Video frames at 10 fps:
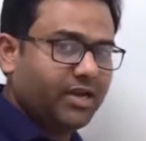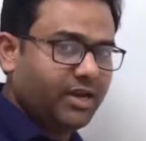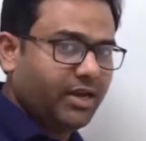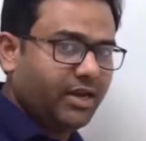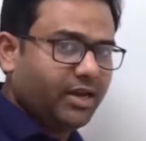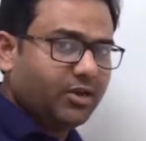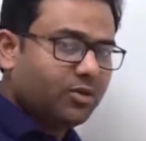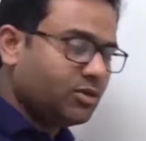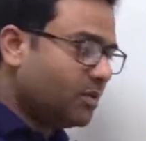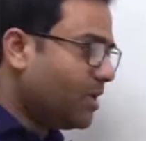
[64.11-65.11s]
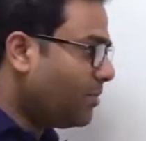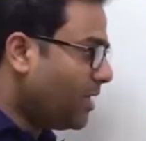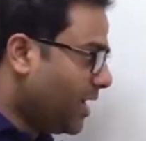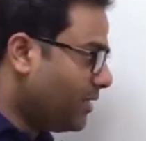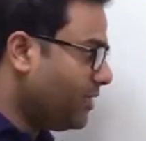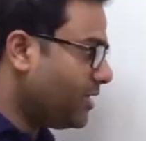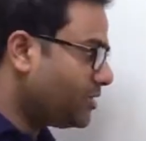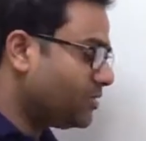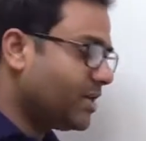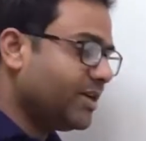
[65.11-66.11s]
है तो जब आप हैवी
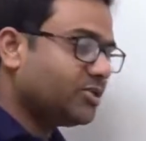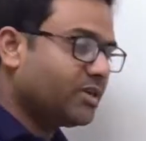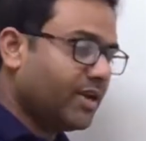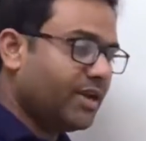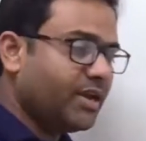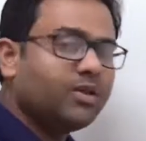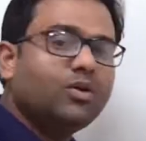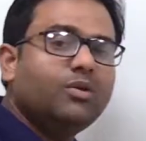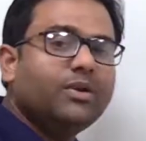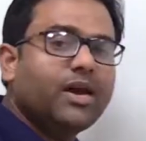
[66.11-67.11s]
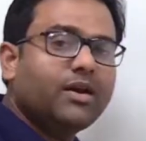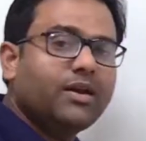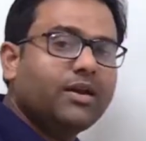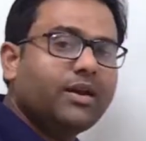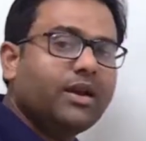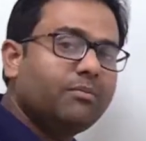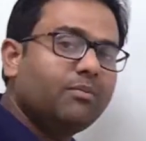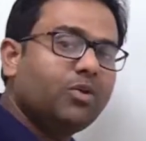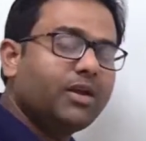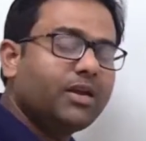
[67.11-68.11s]
एक्सरसाइज करेंगे तो हम क्या करेंगे हम
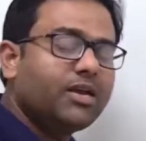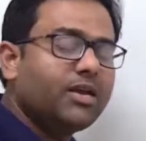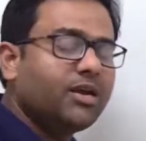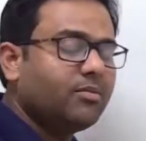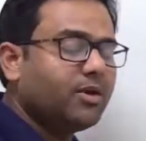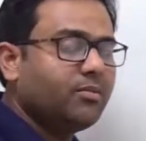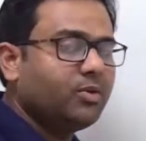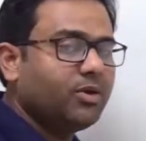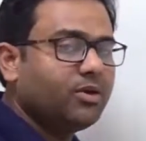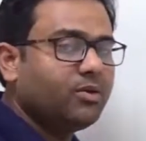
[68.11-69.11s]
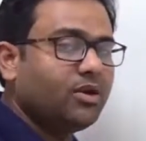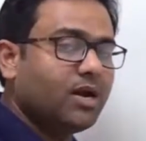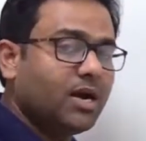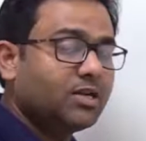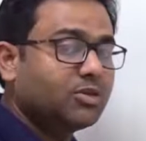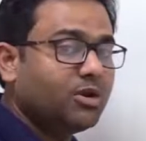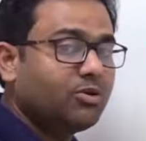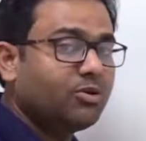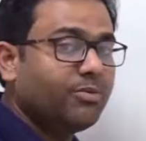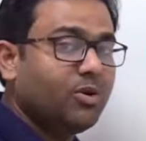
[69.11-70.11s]
बोलेंगे कि हमारी बॉडी को लार्ज
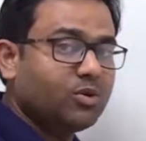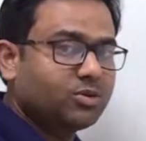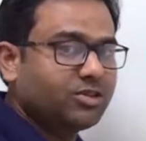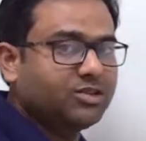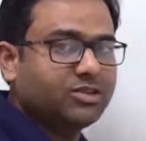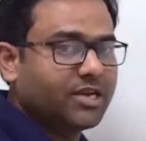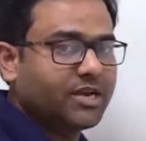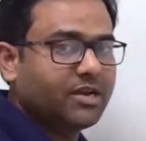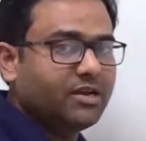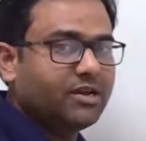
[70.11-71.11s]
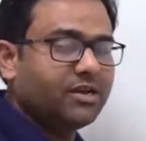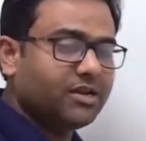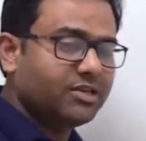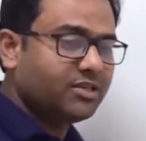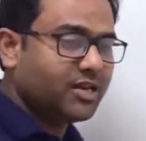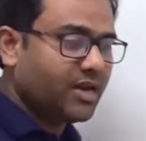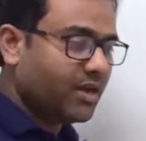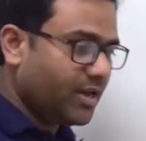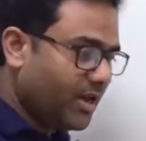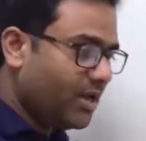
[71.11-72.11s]
अमाउंट में ऑक्सीजन चाहिए रीजन क्या
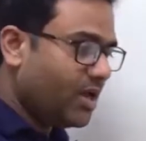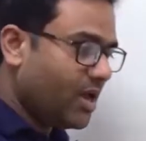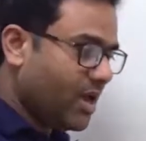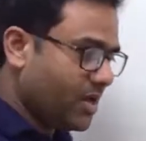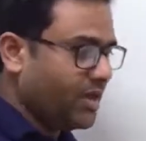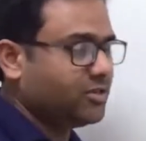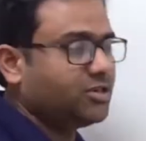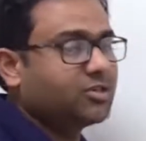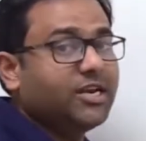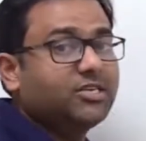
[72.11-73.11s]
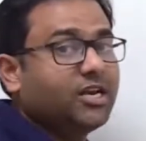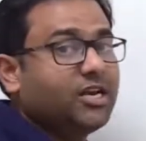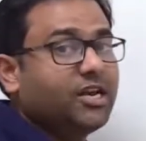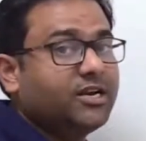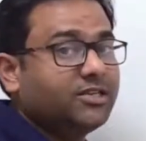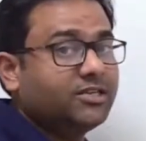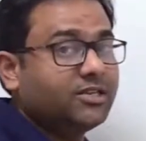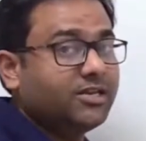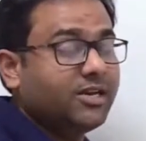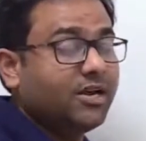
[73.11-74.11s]
है एक्सरसाइज के लिए एनर्जी
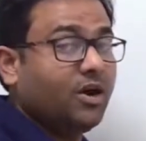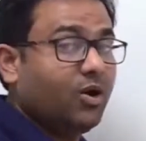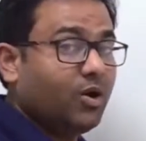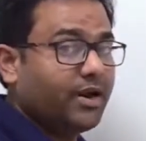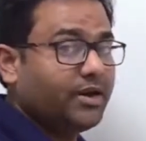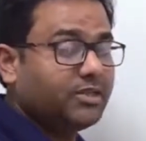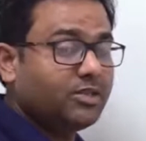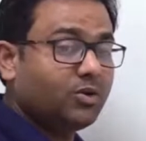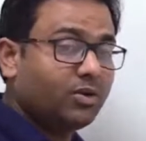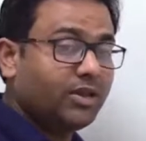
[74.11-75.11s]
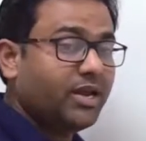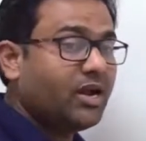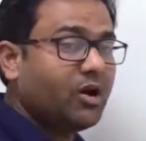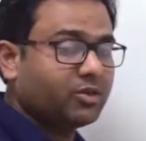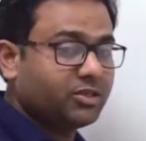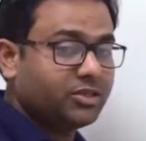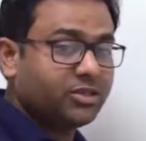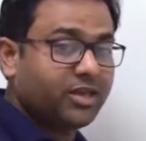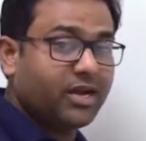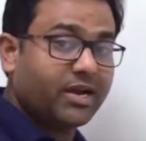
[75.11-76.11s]
चाहिए और एनर्जी कौन देगा
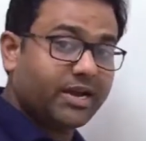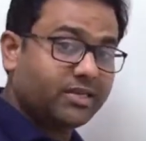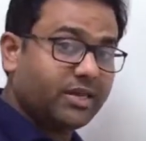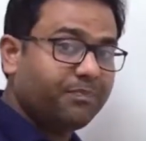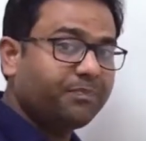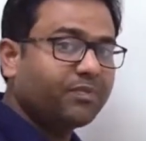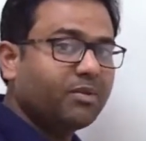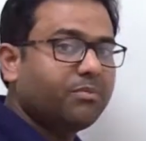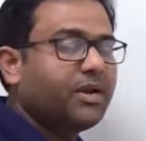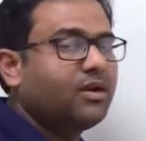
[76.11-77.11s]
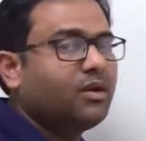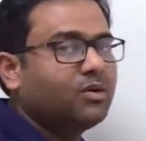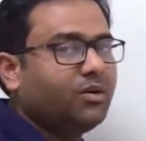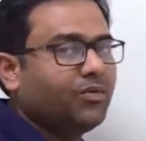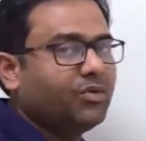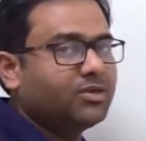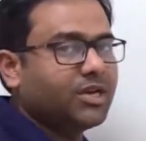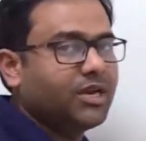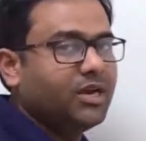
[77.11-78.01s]
ऑक्सीजन देगा कैसे ब्रेक डाउन ऑफ फूड से